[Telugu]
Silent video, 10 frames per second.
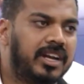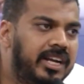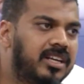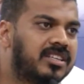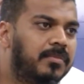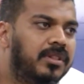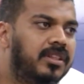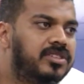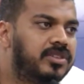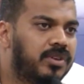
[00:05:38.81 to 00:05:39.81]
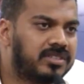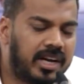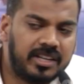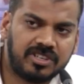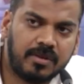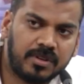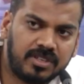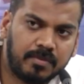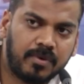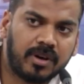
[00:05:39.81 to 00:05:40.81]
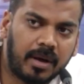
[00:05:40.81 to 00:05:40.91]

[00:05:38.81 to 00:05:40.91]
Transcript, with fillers: నీటికి సంబంధించి ఒక స్టడీ చేయమని చెప్పి ఒక